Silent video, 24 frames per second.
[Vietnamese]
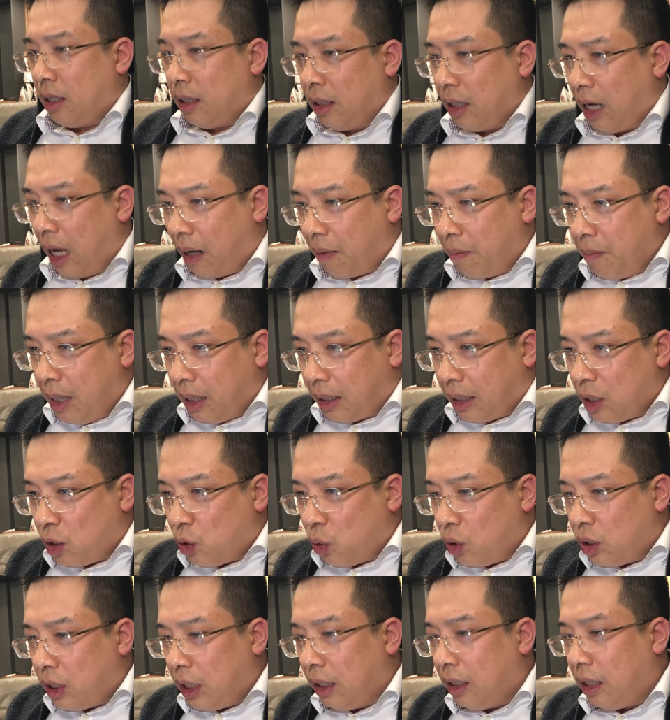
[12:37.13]
Đặc biệt cái
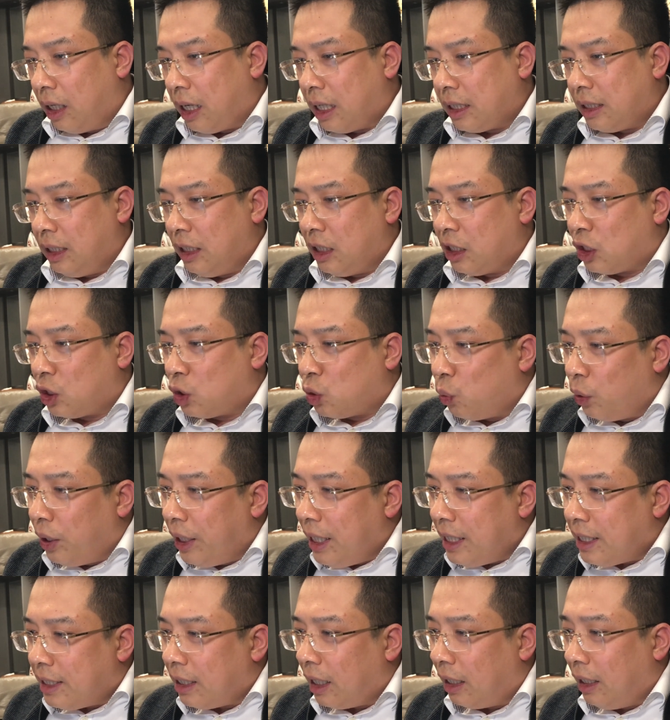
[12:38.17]
số 9 là, là gì?
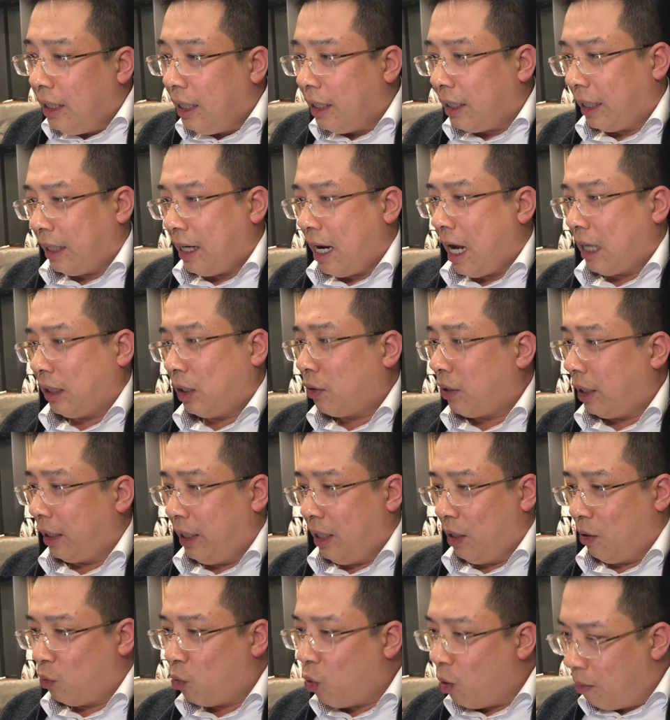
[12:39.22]
Suy diễn ý khách hàng theo cách
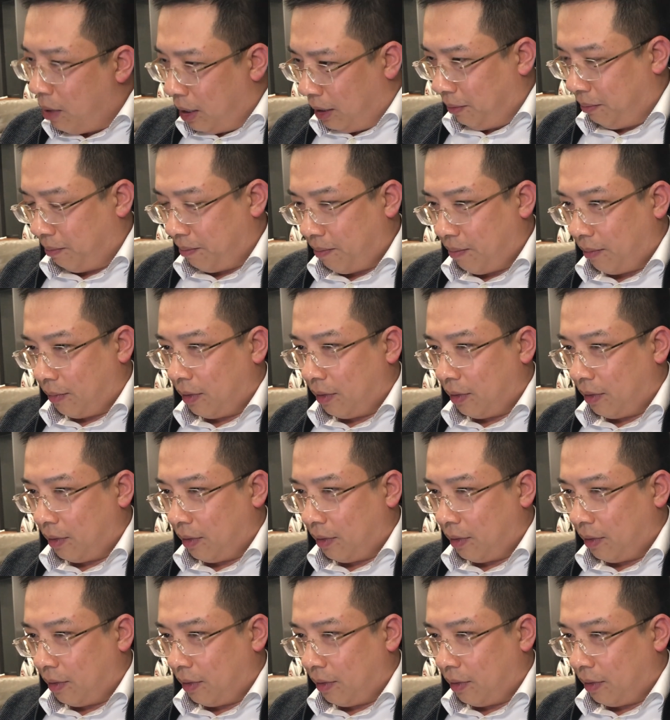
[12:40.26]
hiểu của mình.